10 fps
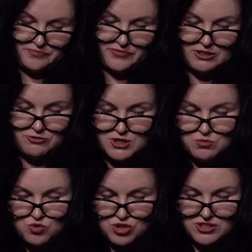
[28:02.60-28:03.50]
э,
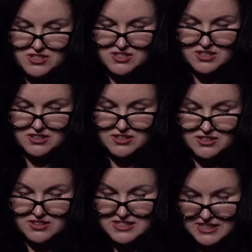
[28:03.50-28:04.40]
возможностях
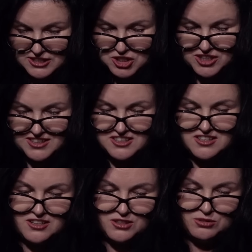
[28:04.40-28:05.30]
остальных
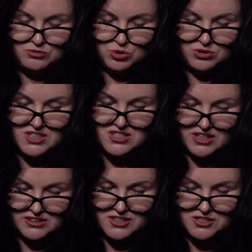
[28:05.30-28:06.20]
кандидатов. Вот
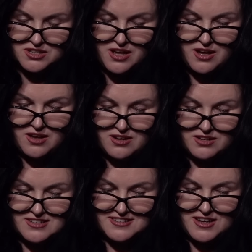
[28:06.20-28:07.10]
Десантис,
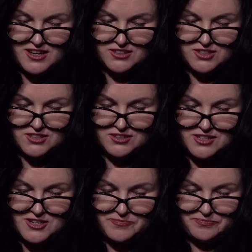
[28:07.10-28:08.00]
когда я
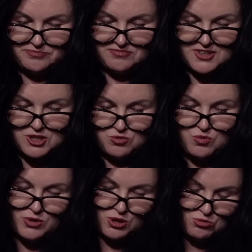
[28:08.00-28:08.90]
открыла его
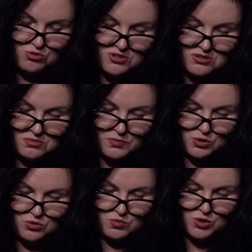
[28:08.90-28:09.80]
прогноз,
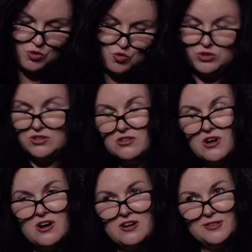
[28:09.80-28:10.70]
подумала, ух ты,
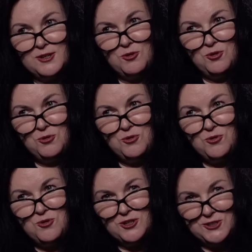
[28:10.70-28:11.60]
класс, какой
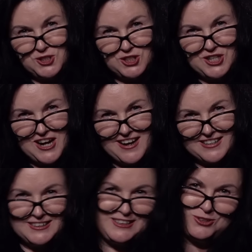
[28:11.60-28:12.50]
год
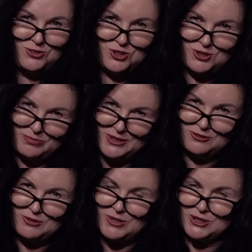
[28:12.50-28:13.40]
шикарный, тут же
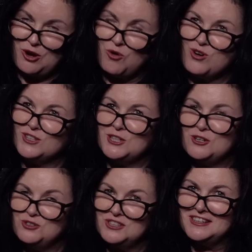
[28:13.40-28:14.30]
предвыборная
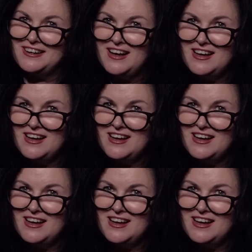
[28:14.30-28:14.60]
гонка у них,